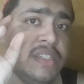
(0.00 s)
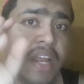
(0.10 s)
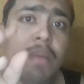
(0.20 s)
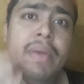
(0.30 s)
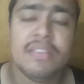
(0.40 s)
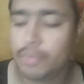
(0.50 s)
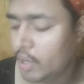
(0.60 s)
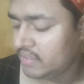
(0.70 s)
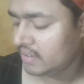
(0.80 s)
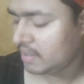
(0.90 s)
ஜெல் பேஸ்ட்
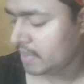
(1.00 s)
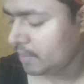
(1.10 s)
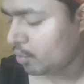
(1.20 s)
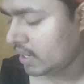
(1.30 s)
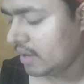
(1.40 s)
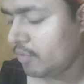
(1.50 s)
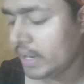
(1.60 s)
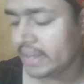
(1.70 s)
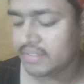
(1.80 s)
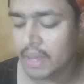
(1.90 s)
மாய்ஸ்சரைசர் மாதிரி போடுங்க
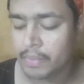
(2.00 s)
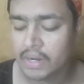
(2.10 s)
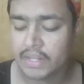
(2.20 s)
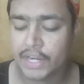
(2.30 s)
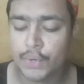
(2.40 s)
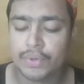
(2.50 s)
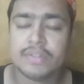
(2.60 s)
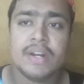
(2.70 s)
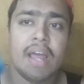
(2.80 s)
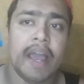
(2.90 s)
ஃபார் எக்ஸாம்பிள் இந்த
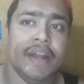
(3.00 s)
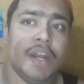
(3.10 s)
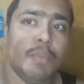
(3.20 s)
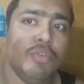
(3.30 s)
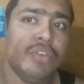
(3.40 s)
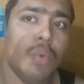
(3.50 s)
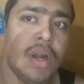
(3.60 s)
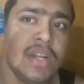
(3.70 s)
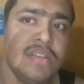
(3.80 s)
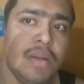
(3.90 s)
நியூட்ரஜனோட ஹைட்ரா பூஸ்ட்
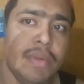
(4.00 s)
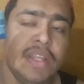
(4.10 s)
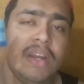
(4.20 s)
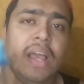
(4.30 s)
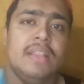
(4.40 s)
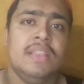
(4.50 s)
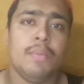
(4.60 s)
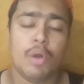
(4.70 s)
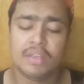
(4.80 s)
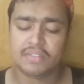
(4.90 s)
வாட்டர் ஜெல் பார்த்தீங்களா அந்த
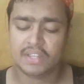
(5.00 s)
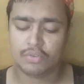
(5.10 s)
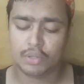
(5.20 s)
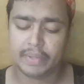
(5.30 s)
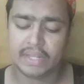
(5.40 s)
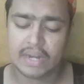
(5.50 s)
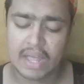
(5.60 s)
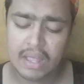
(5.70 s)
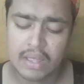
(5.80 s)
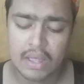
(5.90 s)
மாய்ஸ்சரைசர் வந்து
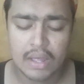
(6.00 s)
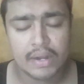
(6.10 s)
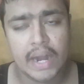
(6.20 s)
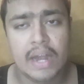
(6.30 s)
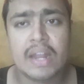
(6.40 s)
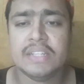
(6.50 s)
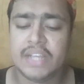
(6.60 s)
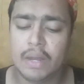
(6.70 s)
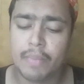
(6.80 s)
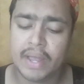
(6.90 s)
பார்த்திங்களா நல்ல
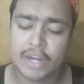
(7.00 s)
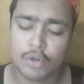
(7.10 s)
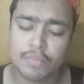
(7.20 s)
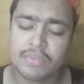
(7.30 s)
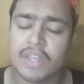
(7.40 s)
ஜெல் மாதிரி இருக்கும்